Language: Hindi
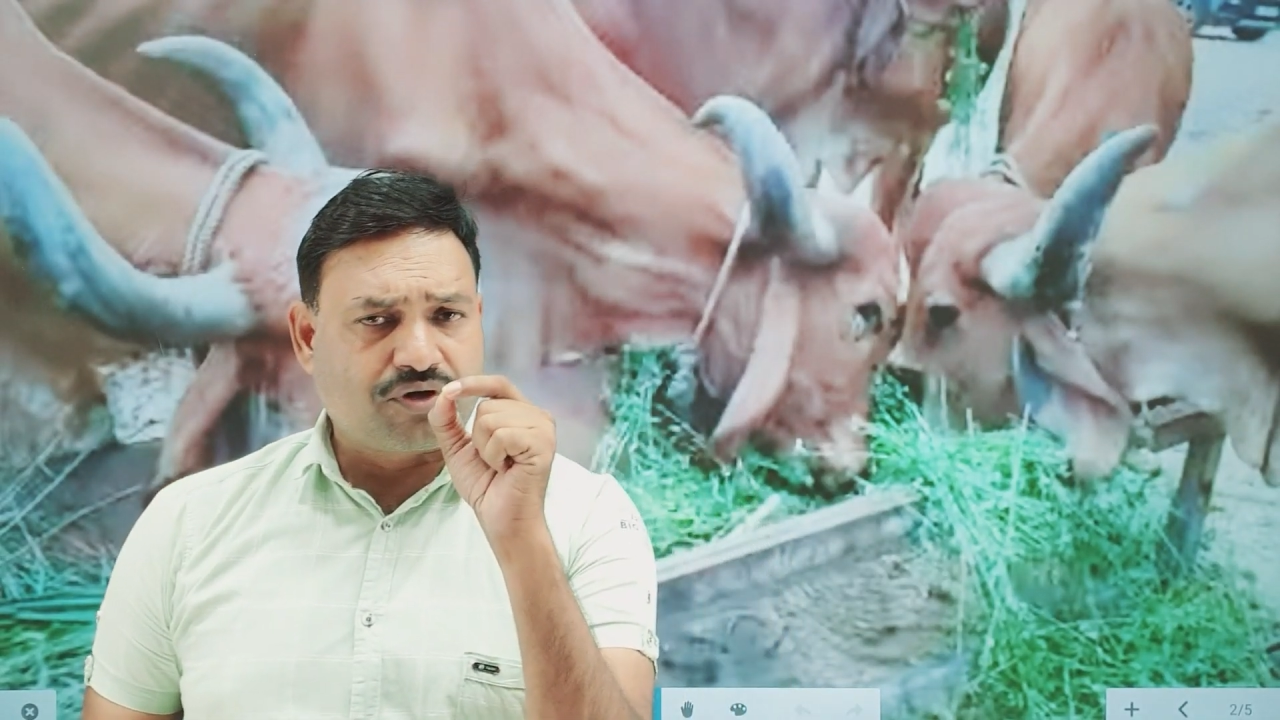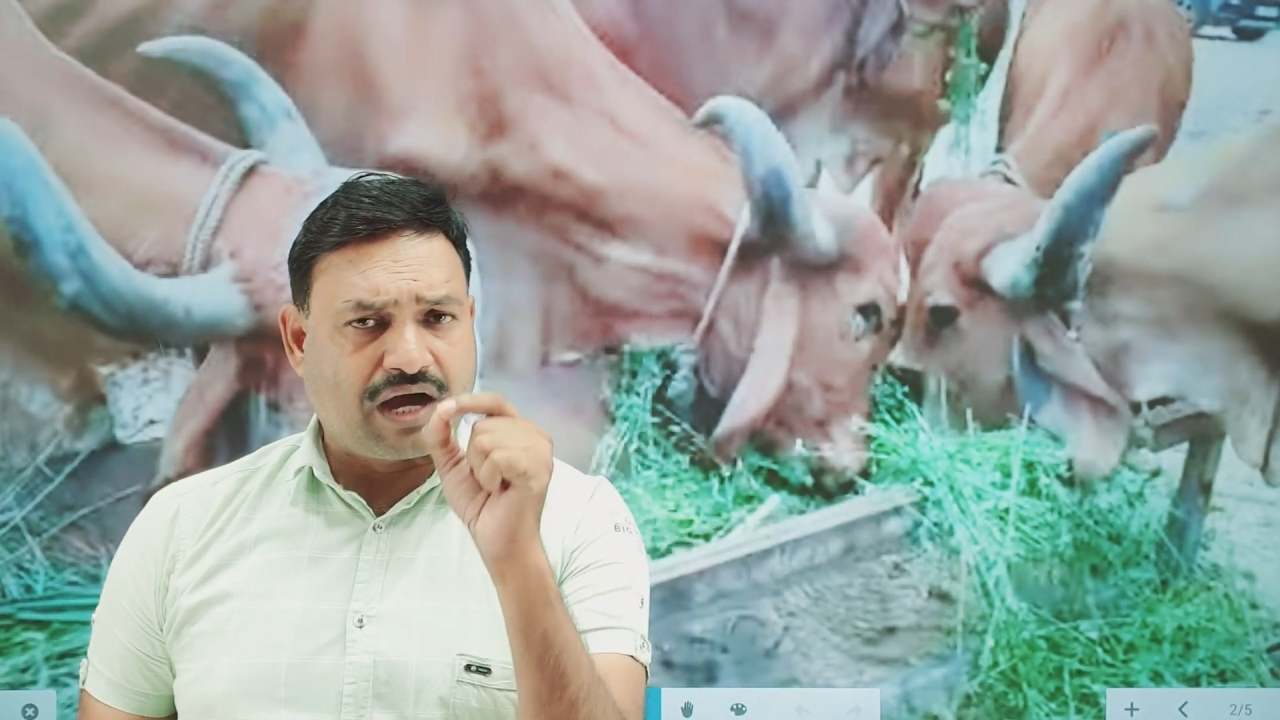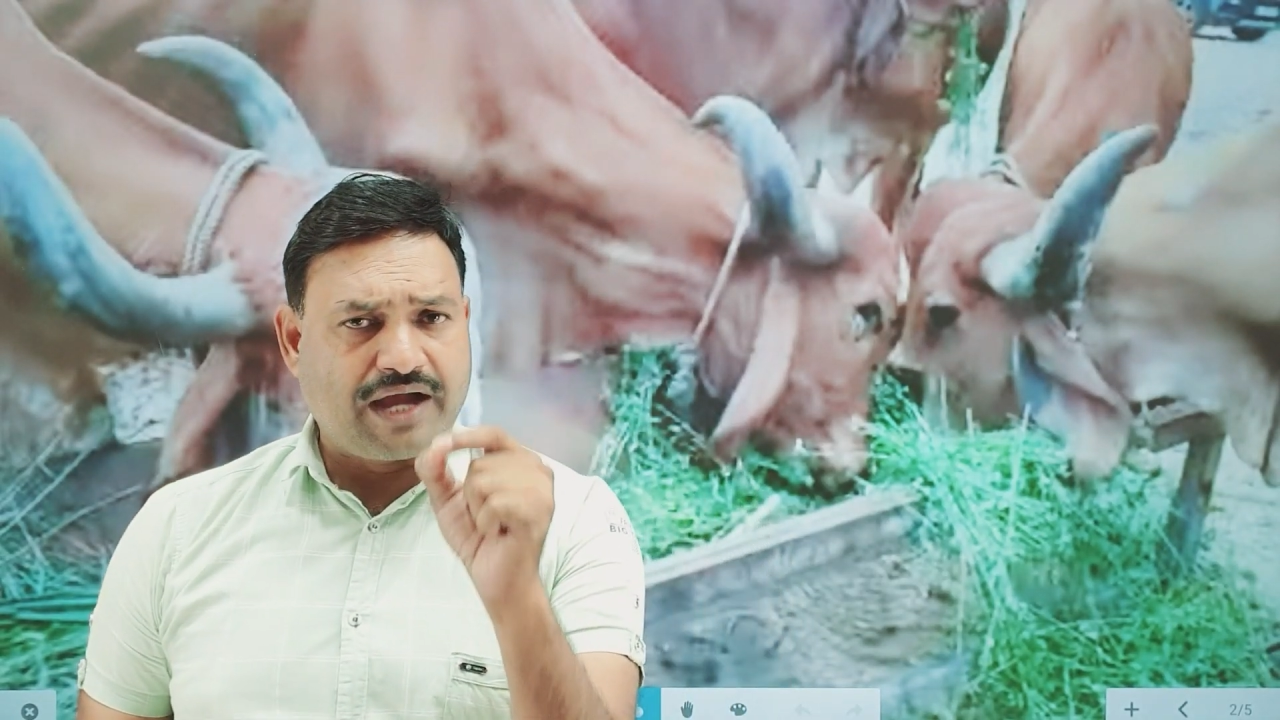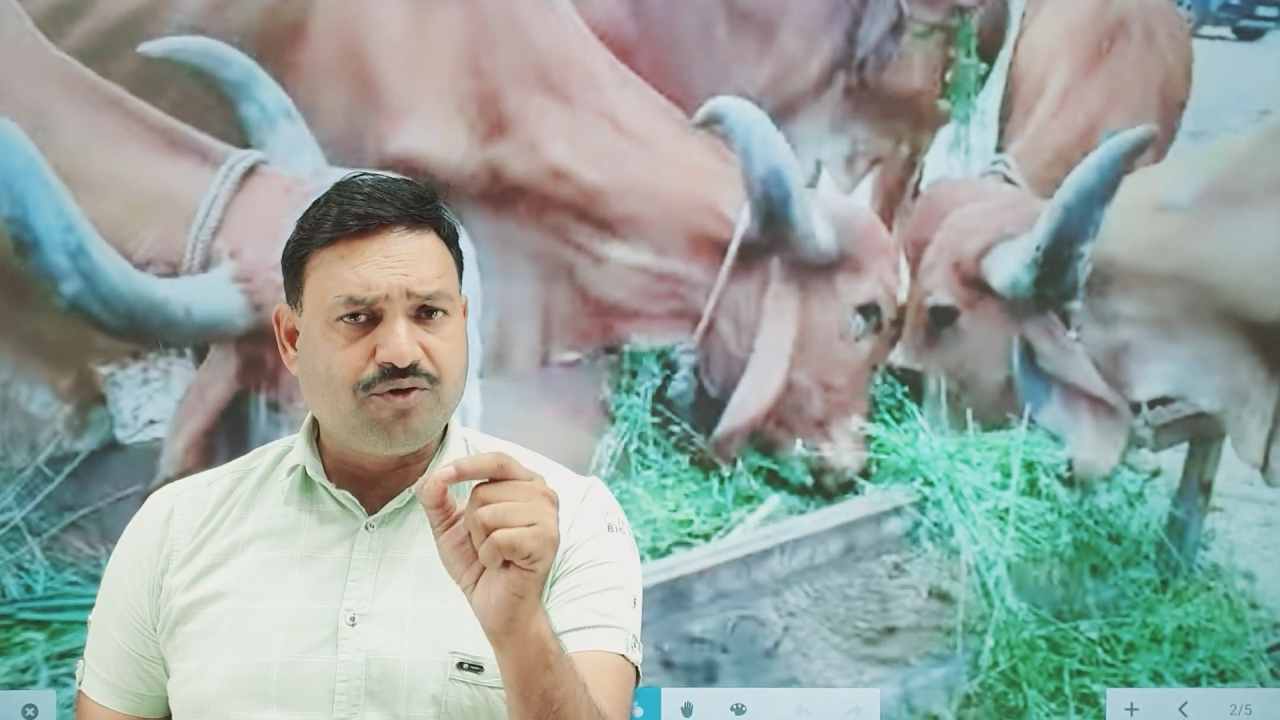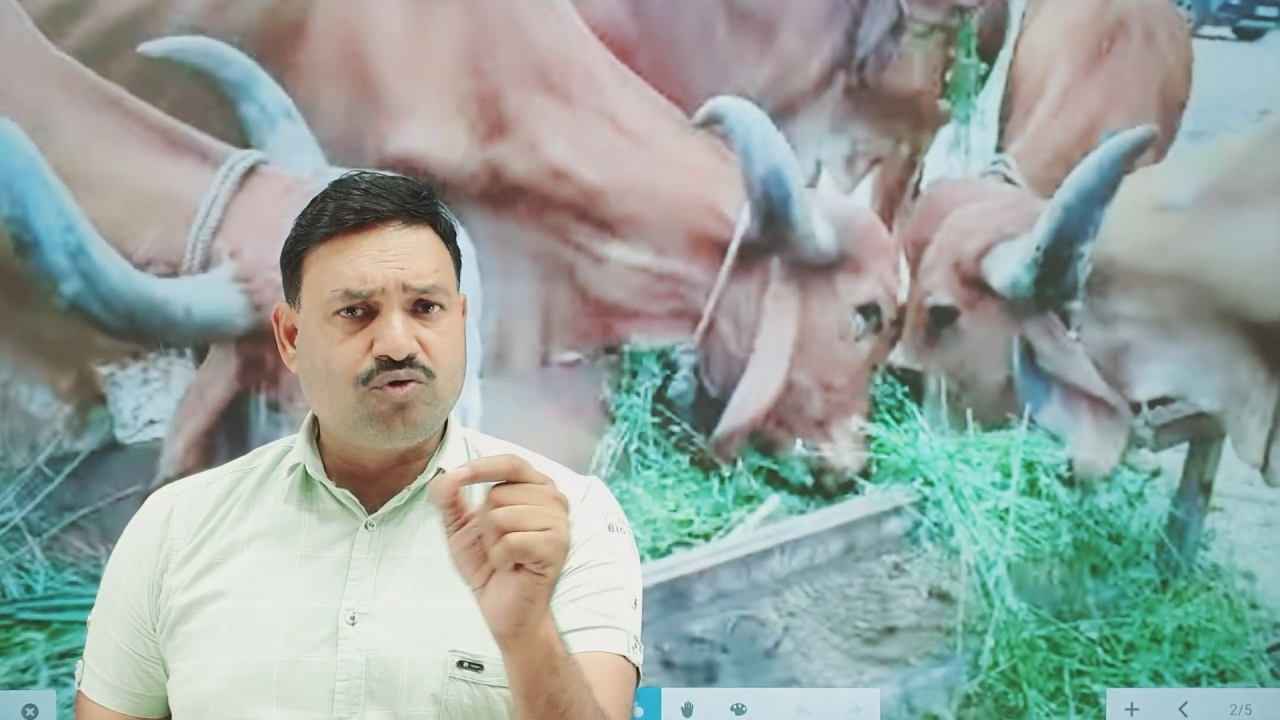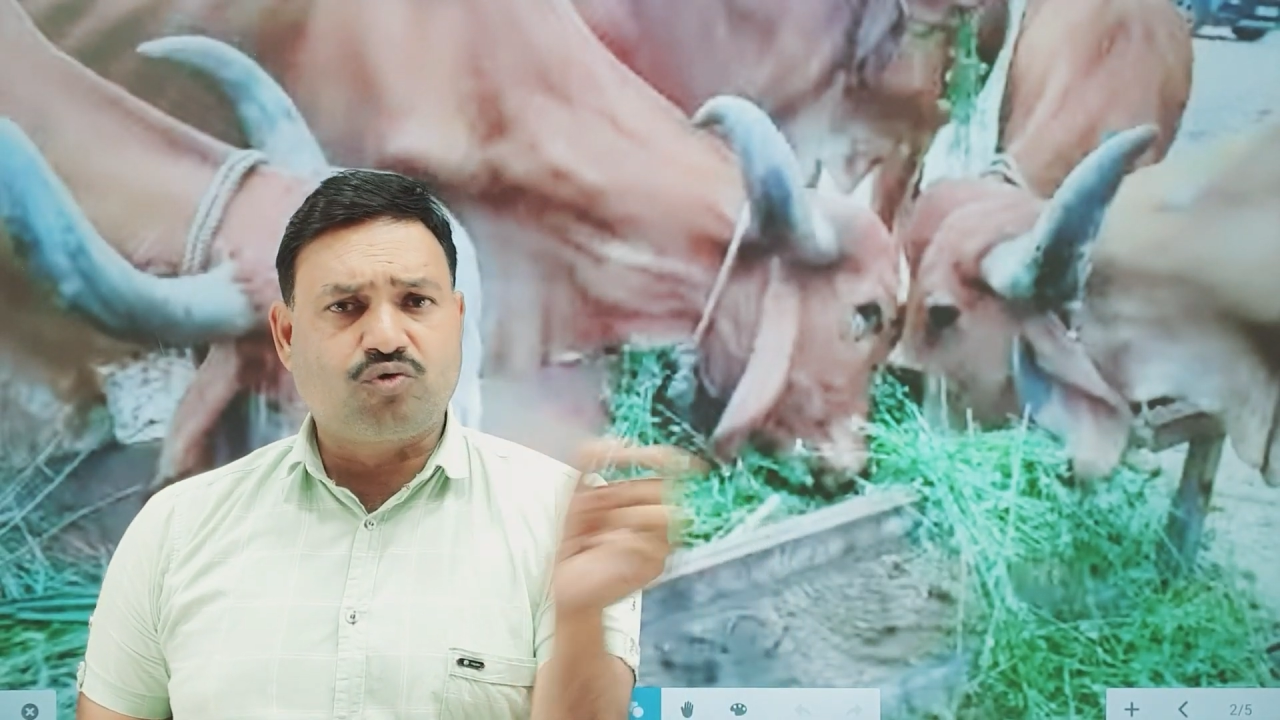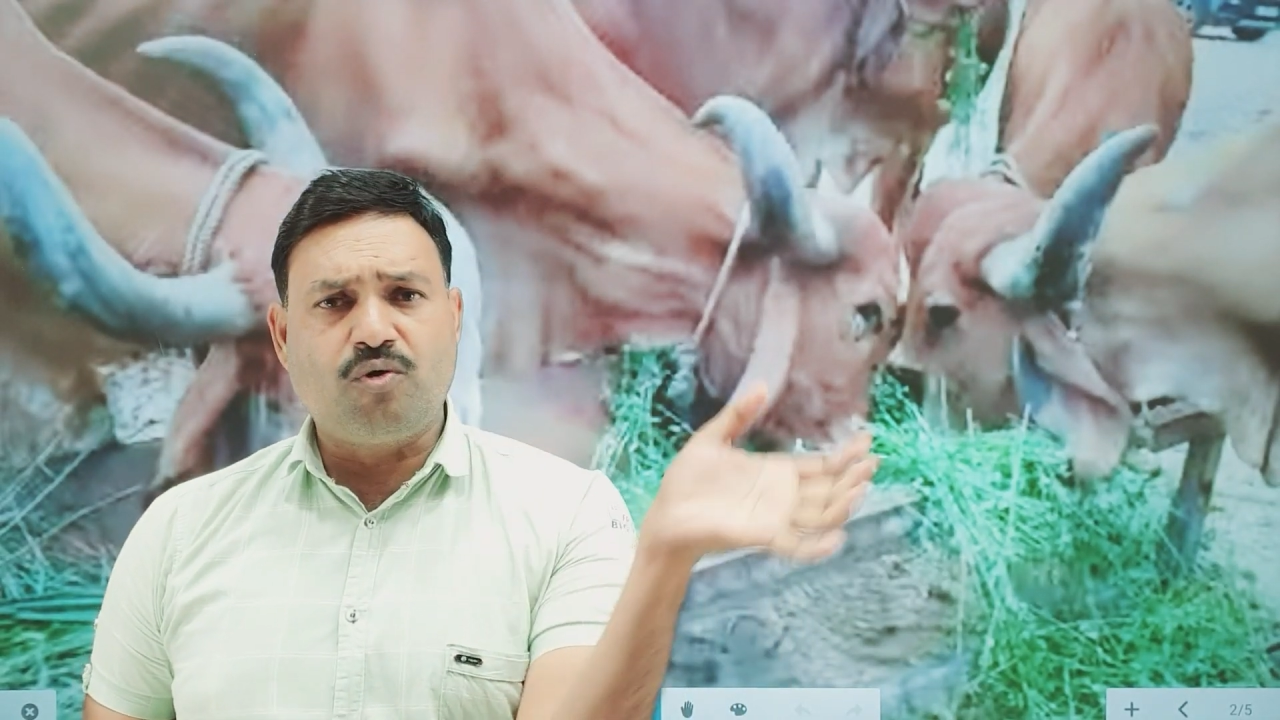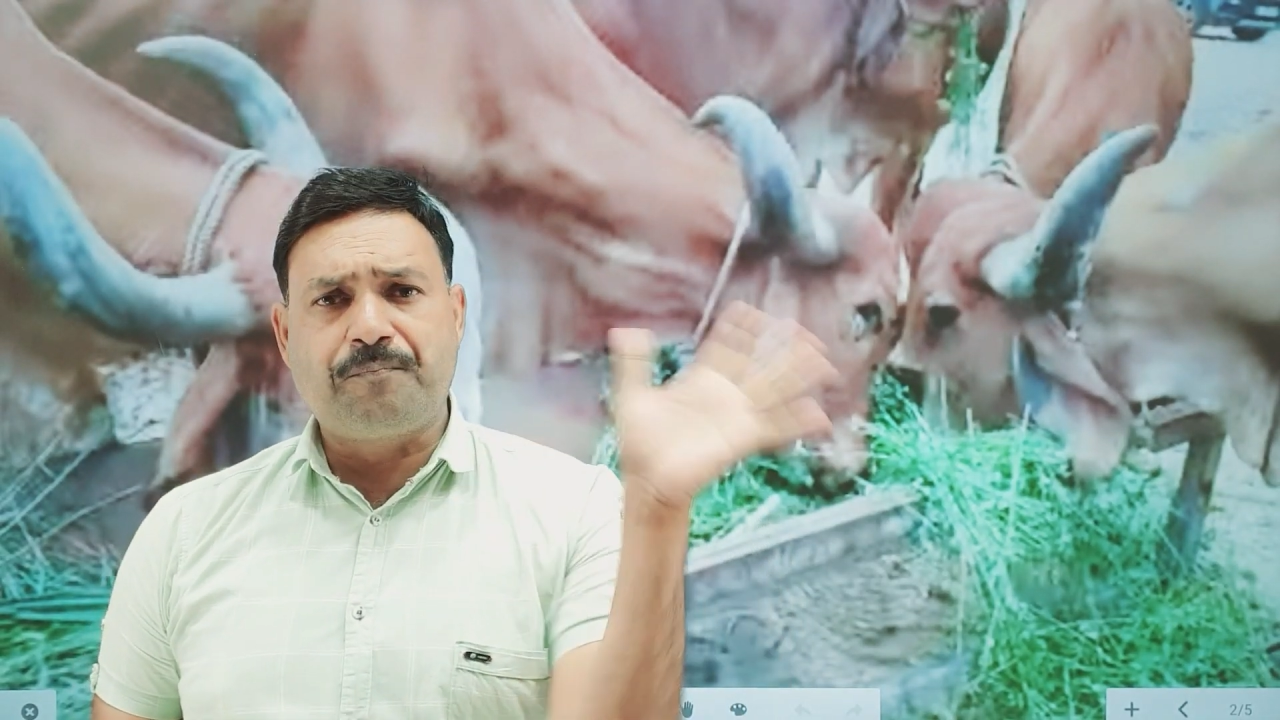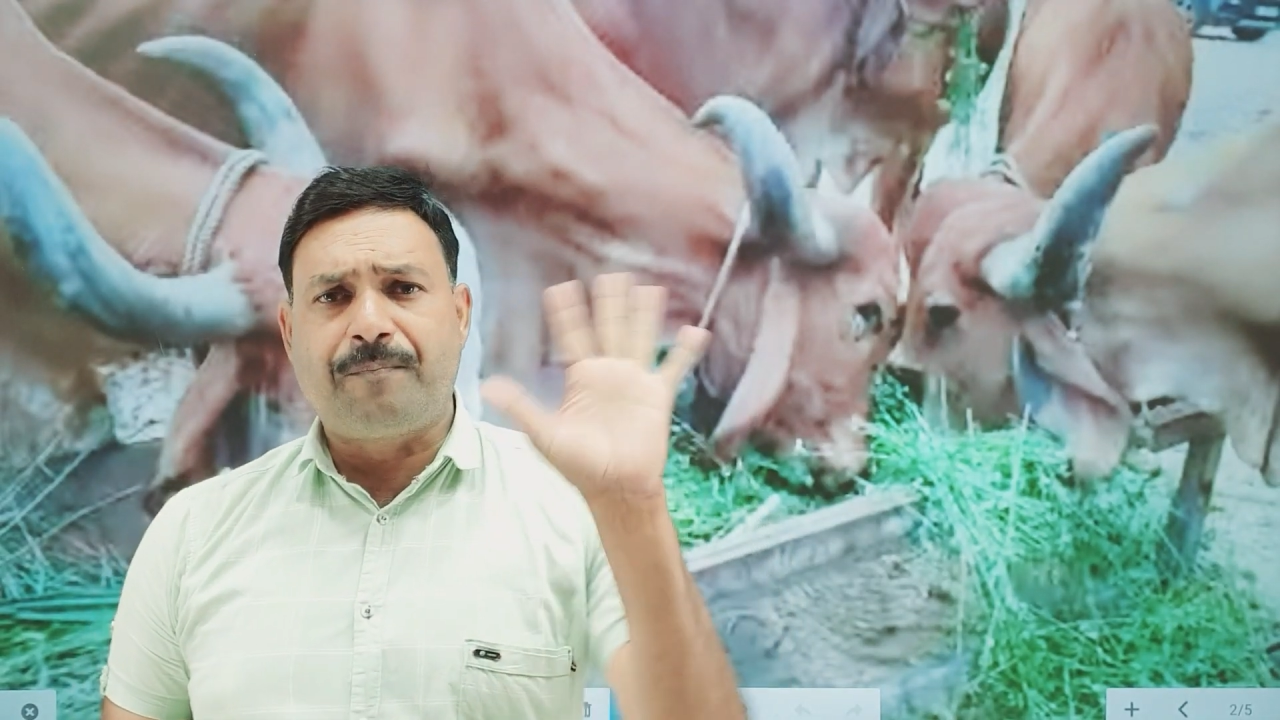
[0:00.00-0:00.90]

गायों को